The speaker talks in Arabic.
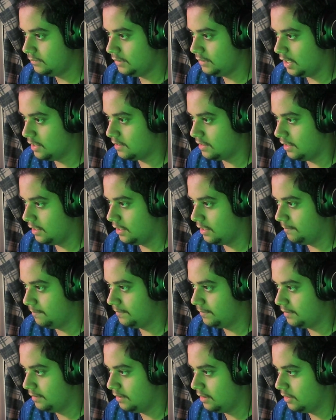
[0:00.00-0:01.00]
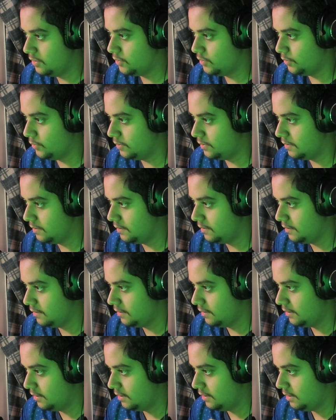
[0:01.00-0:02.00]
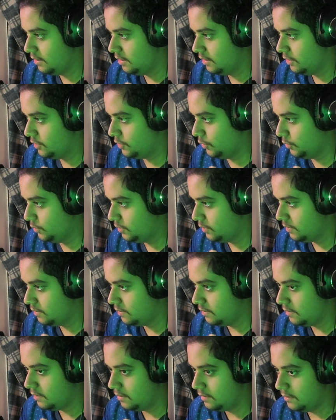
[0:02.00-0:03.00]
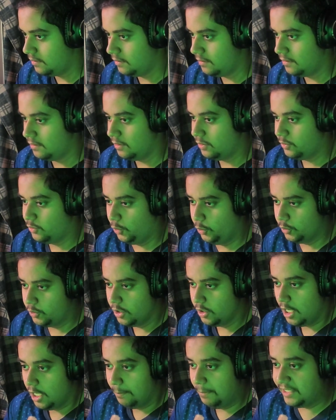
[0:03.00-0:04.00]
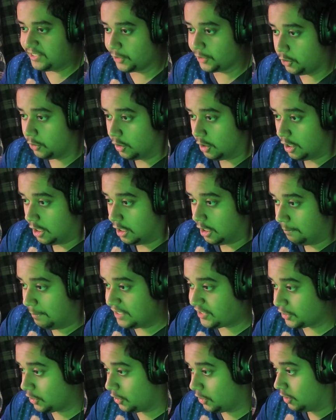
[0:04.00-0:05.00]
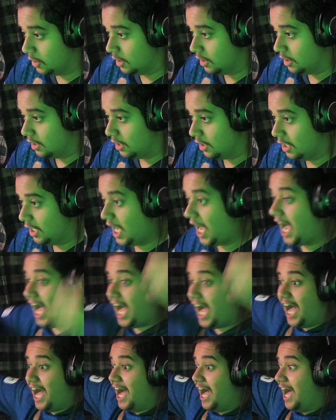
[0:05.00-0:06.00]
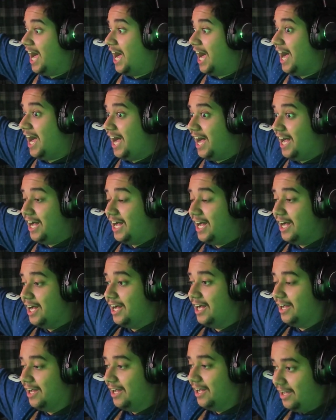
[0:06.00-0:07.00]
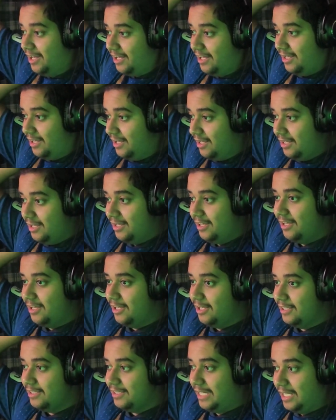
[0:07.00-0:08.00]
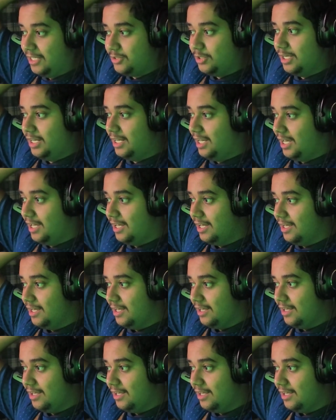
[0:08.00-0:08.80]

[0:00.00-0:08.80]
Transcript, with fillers: يا سلام سعود سعود سعود مترو مترو آه! دخلت ولا لا